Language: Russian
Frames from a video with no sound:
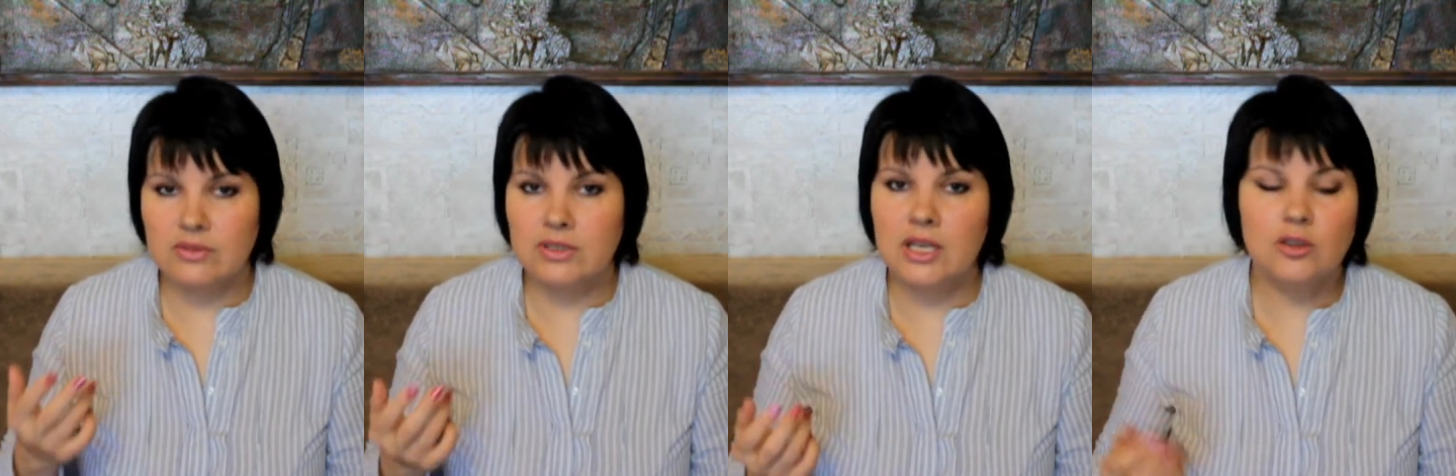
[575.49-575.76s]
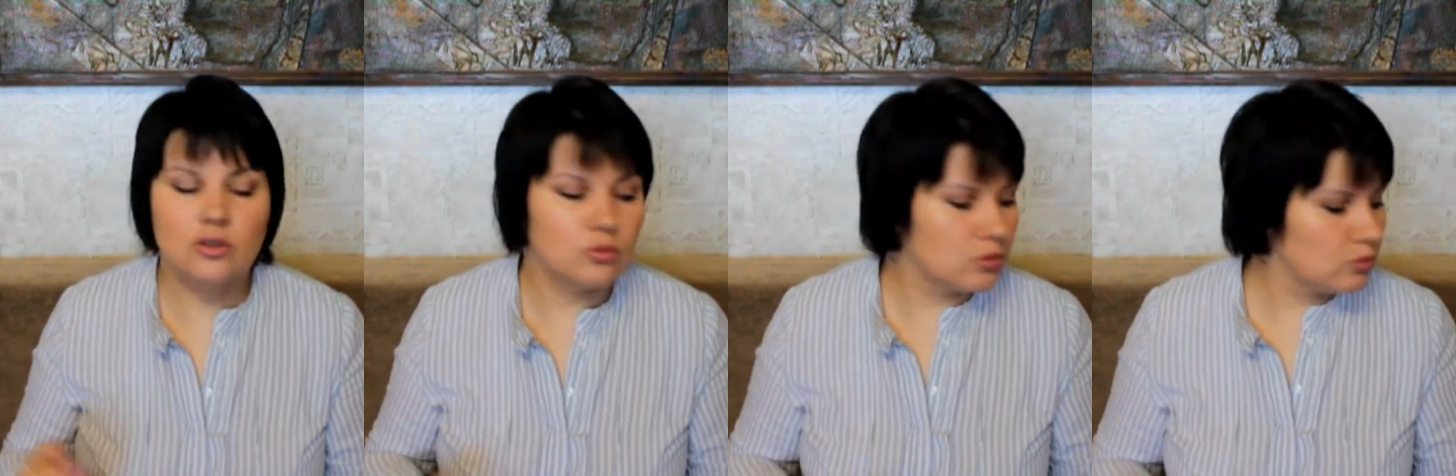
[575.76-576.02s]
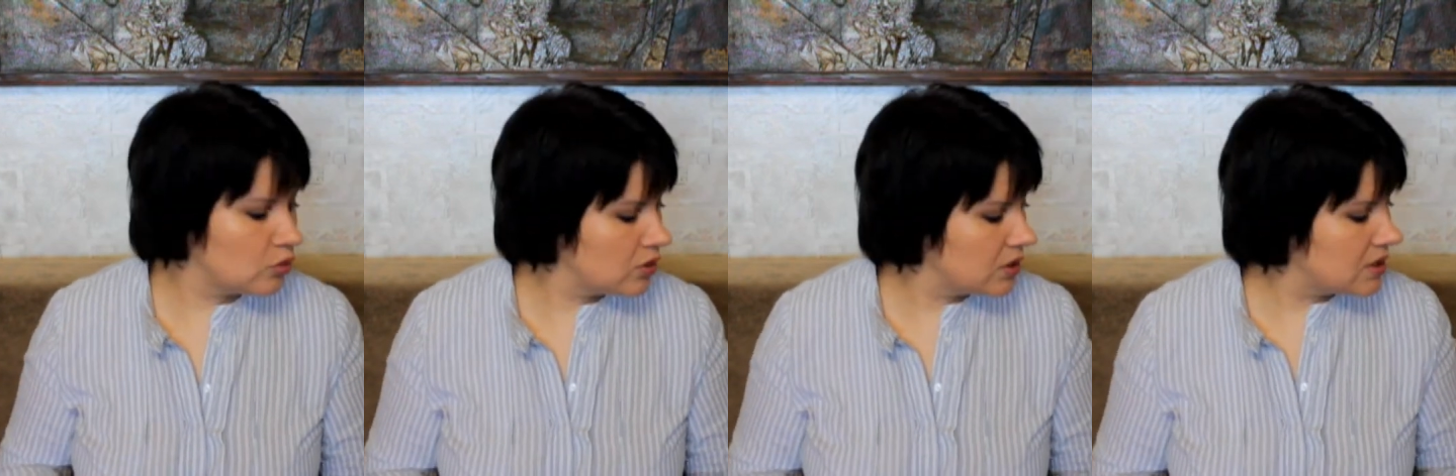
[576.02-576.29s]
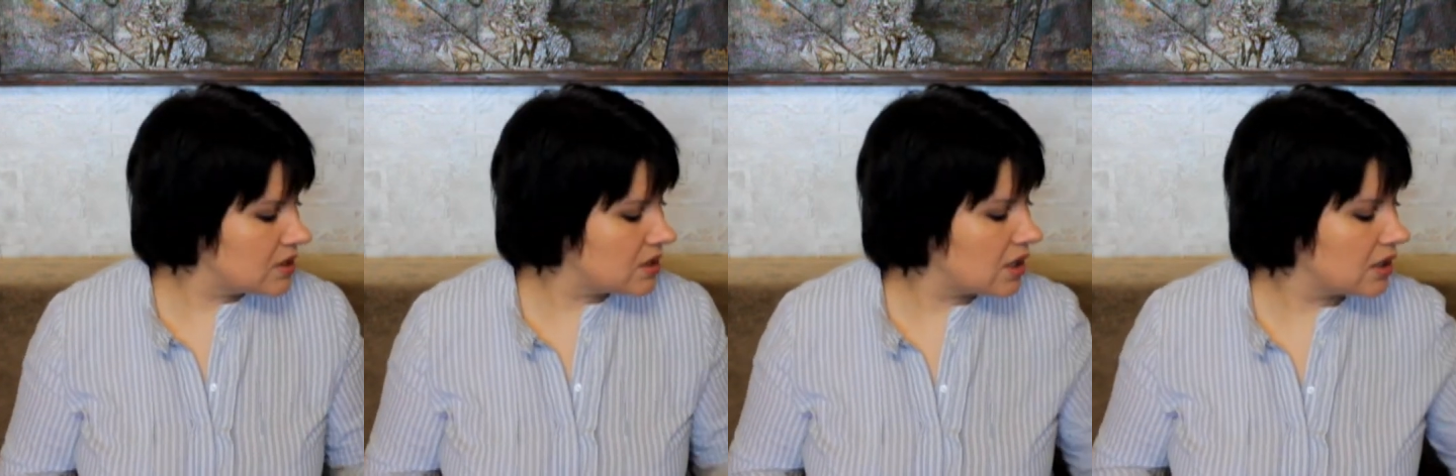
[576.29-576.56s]
я думаю,
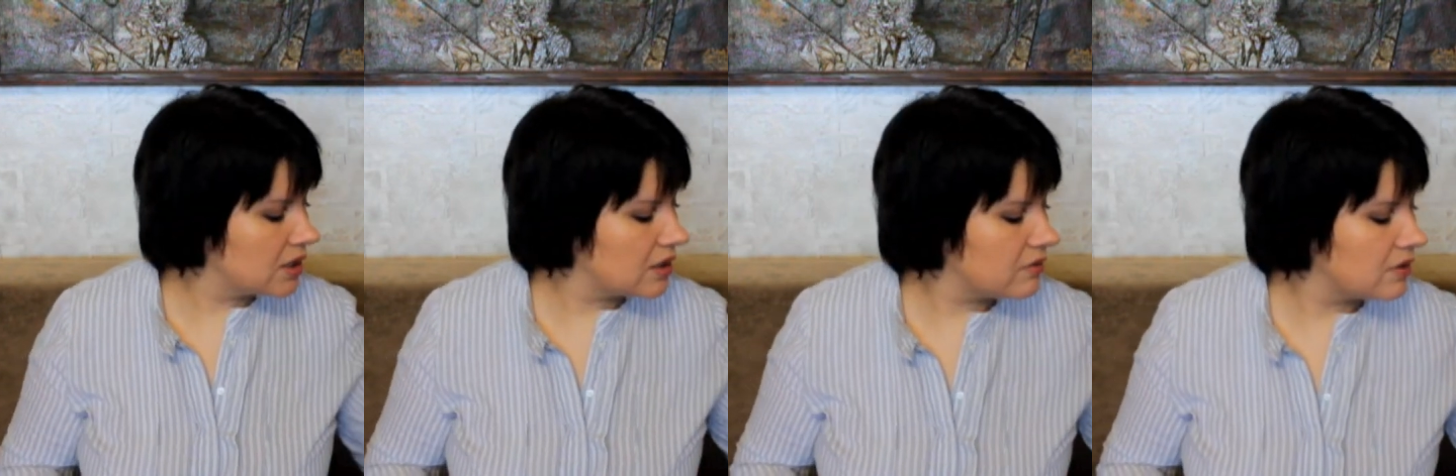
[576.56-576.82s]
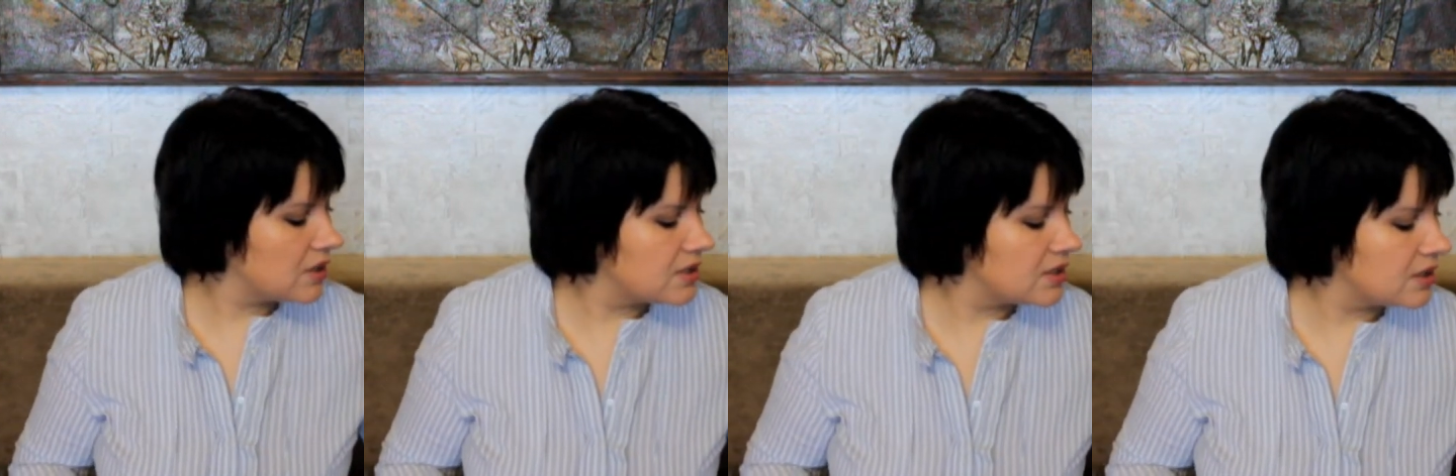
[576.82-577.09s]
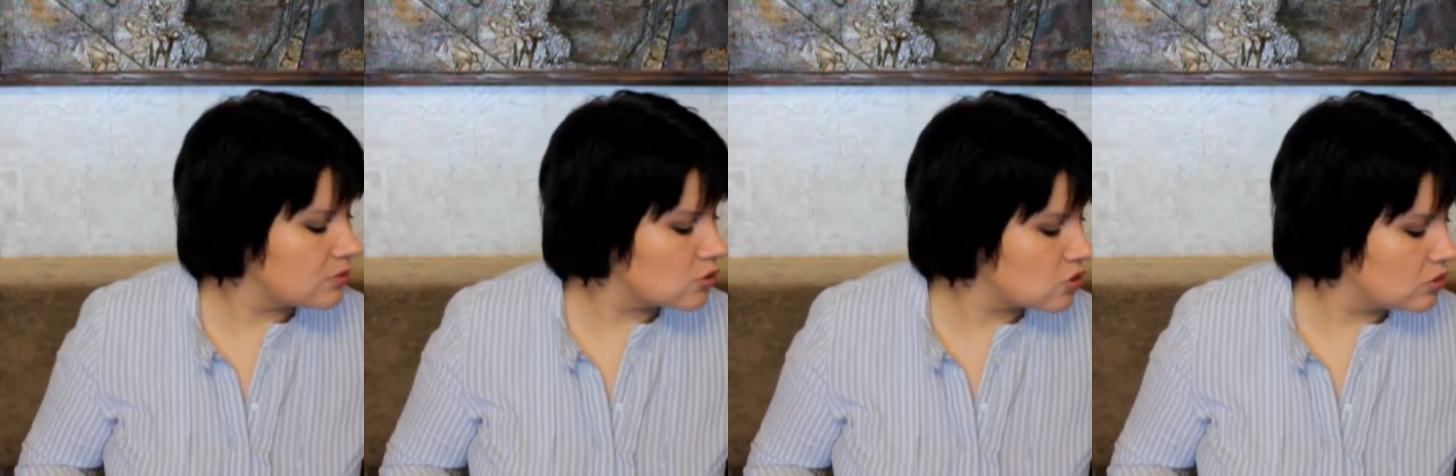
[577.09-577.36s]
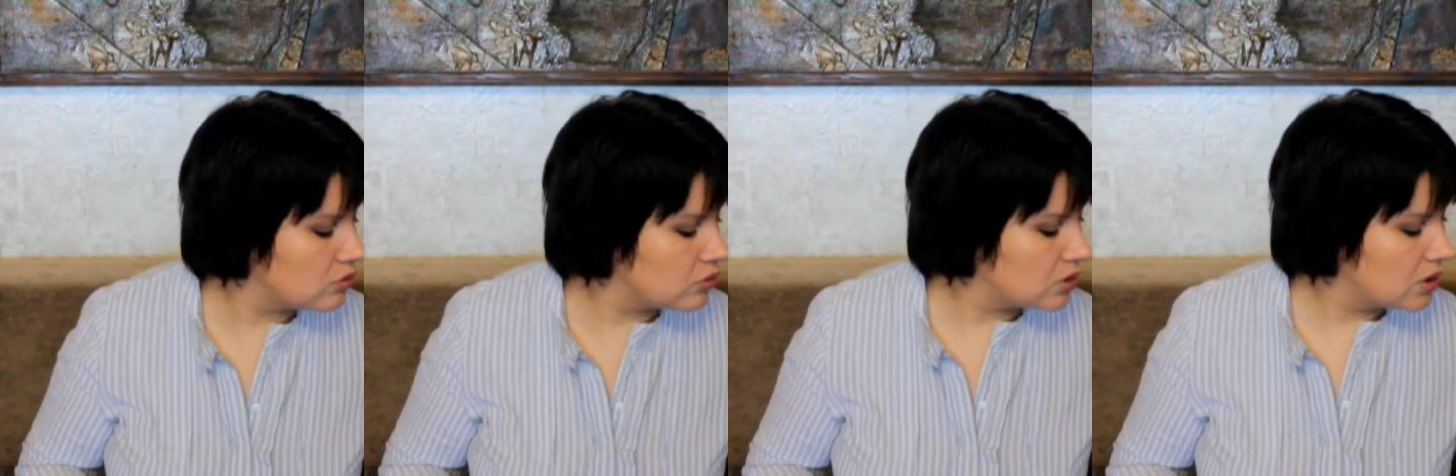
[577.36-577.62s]
многие сталкивались с тем,
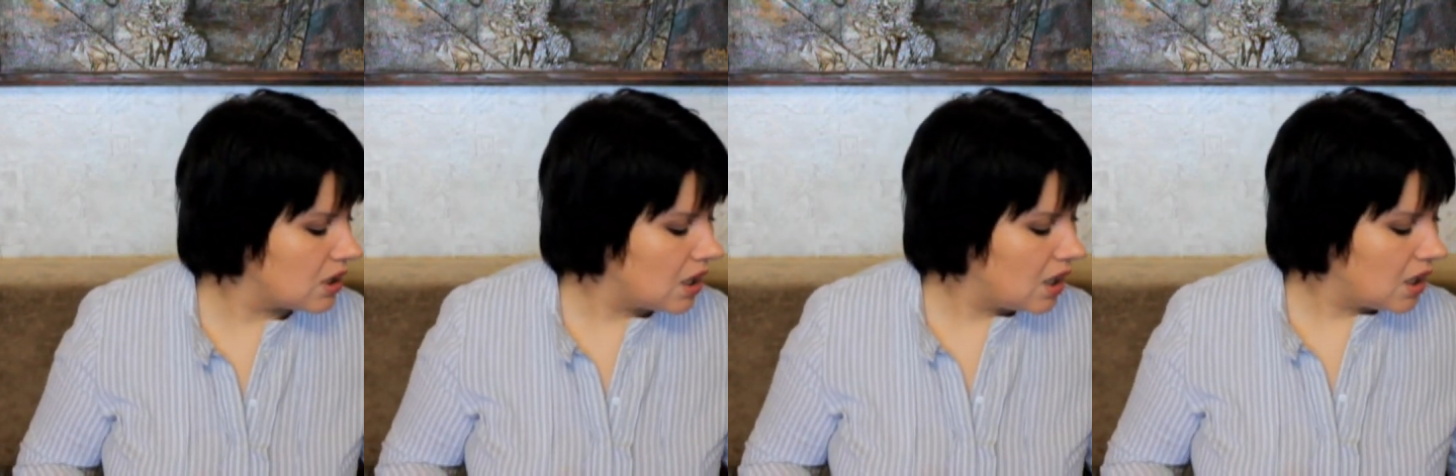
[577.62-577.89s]
что вот